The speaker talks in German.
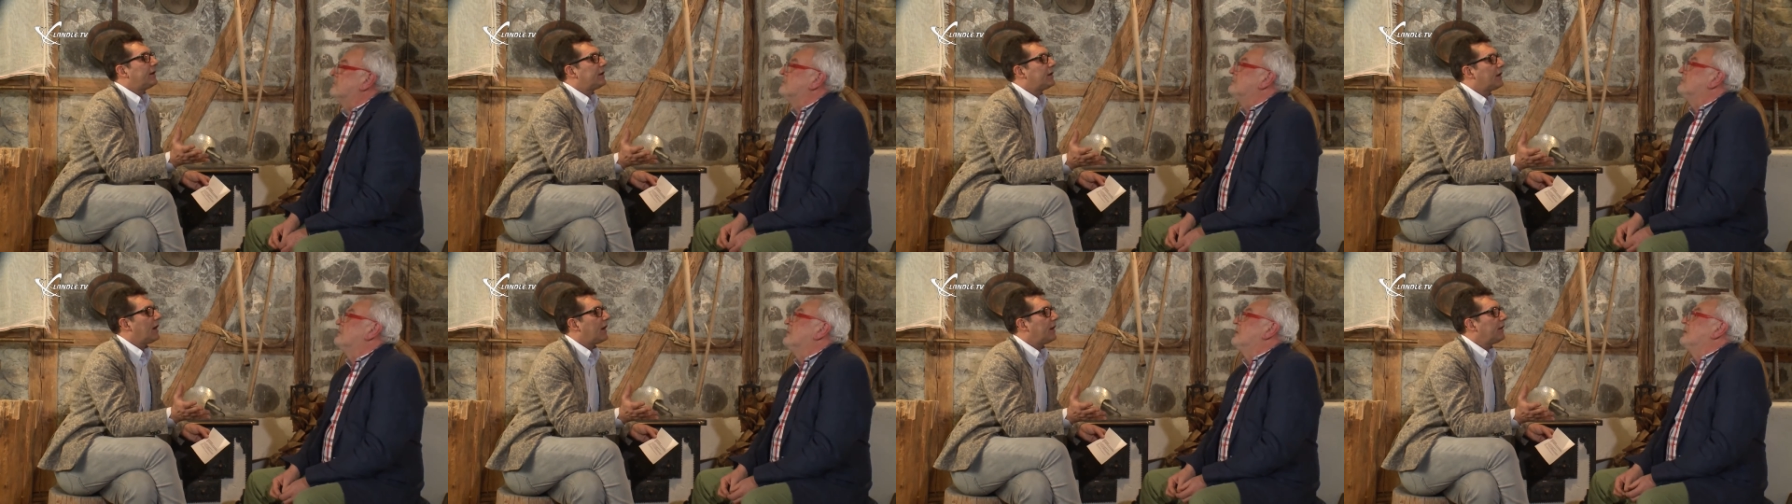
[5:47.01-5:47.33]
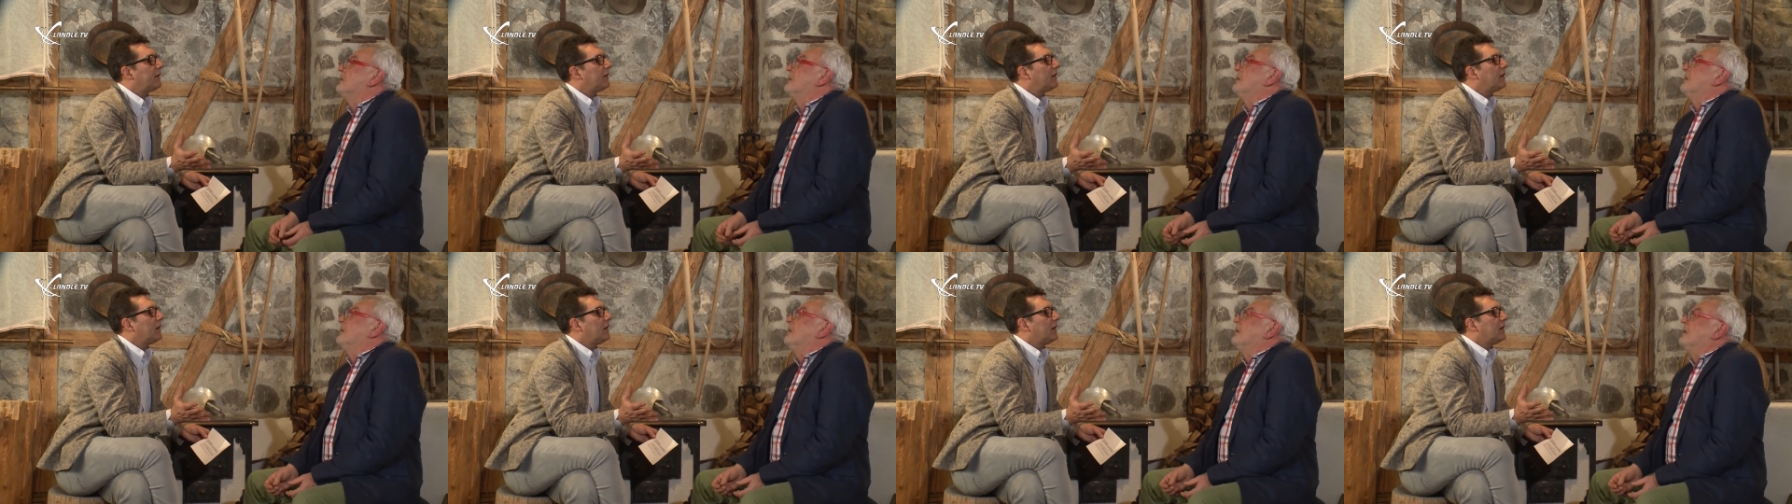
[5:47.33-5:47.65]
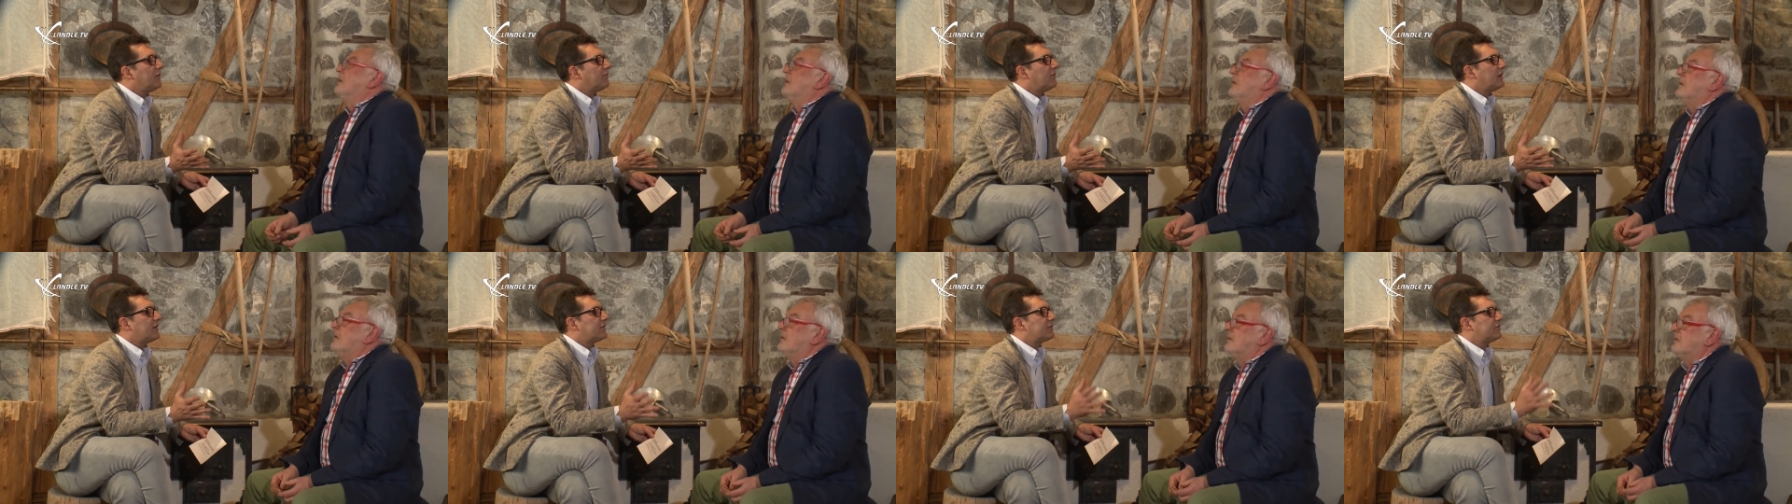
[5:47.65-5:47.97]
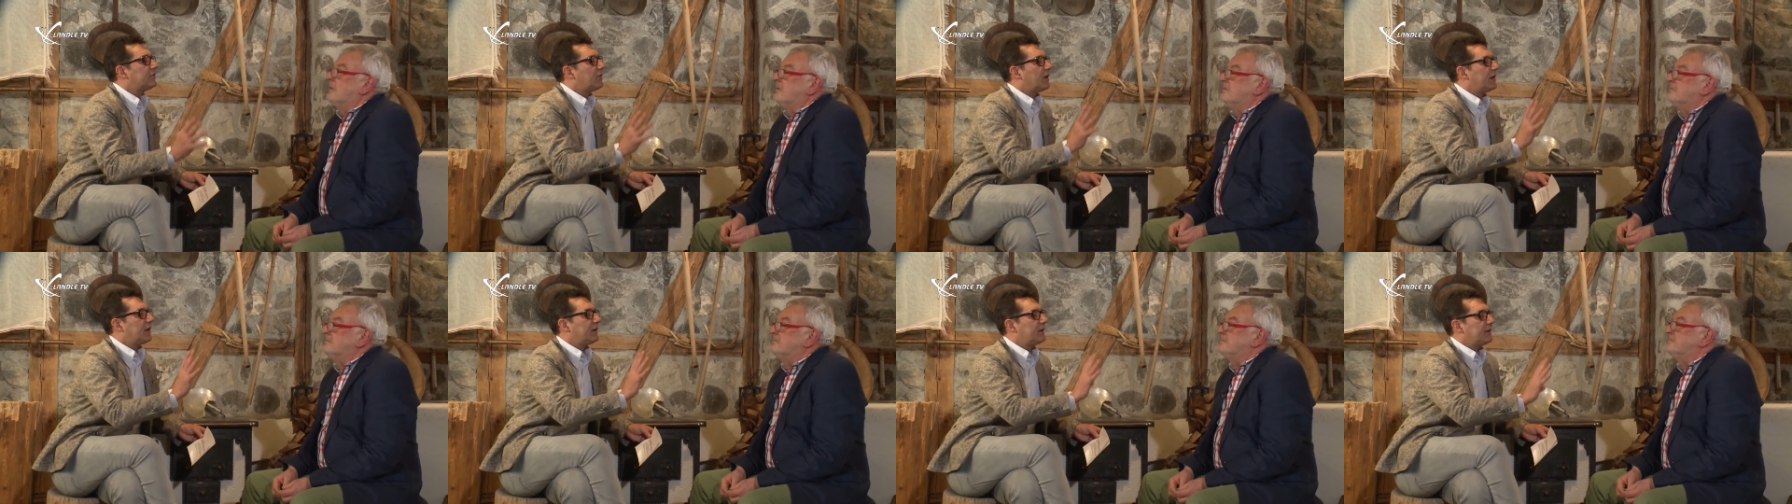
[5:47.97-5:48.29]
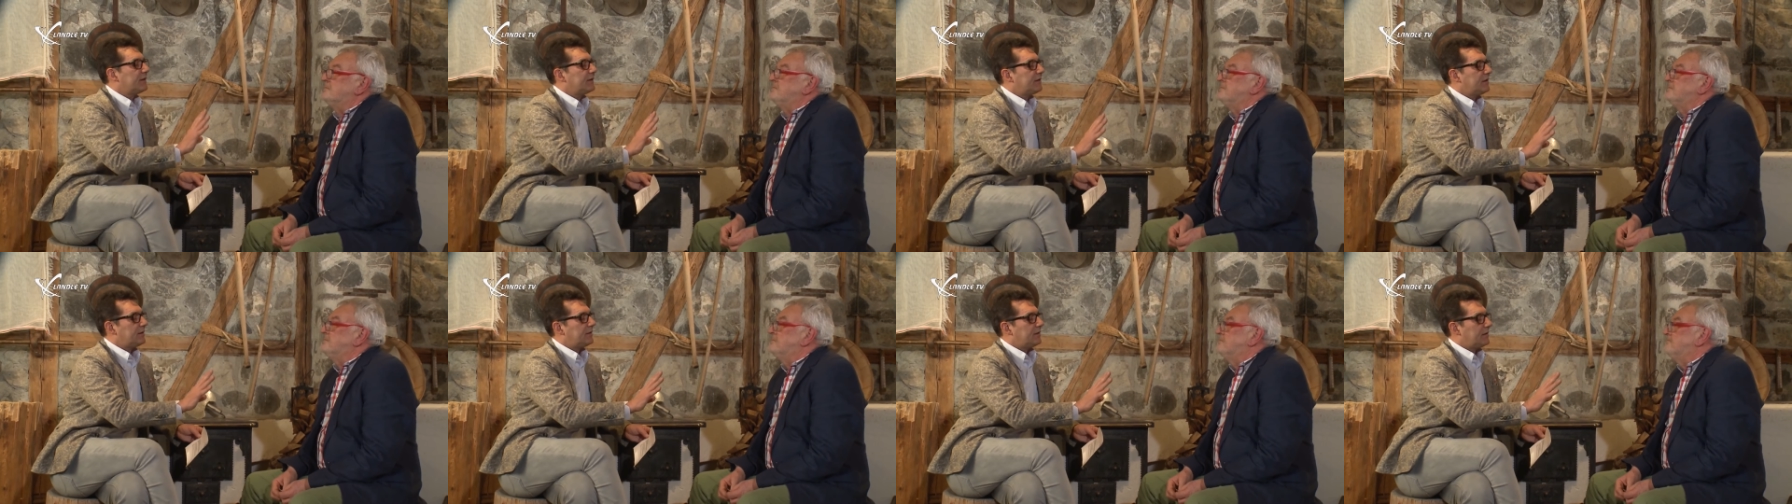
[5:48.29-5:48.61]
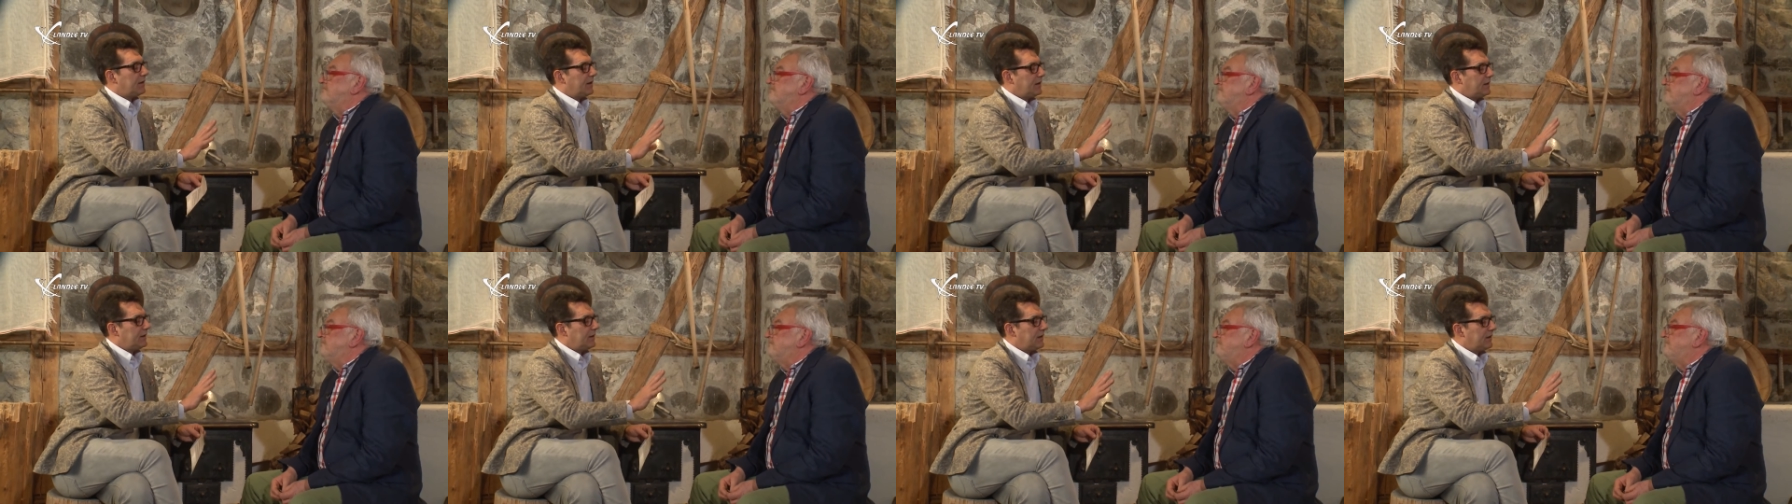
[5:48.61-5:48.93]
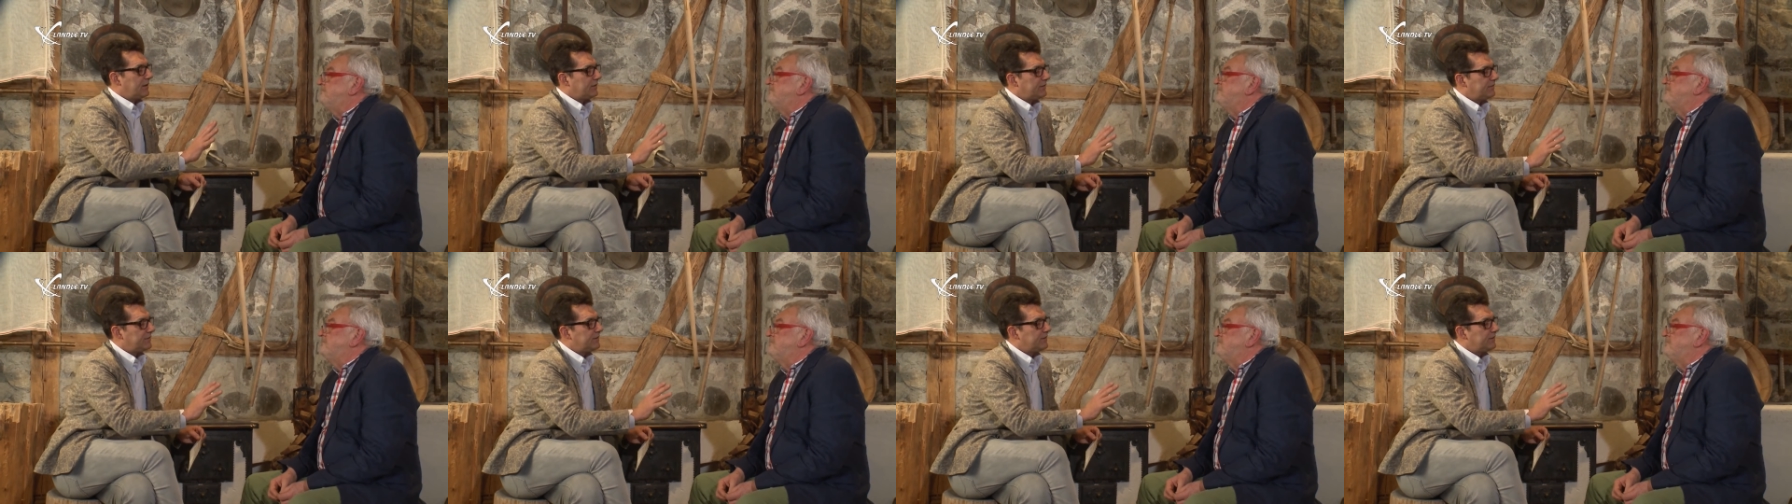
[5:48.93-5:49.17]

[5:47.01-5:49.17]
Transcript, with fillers: kann, weil es nur eigene, eigene Leute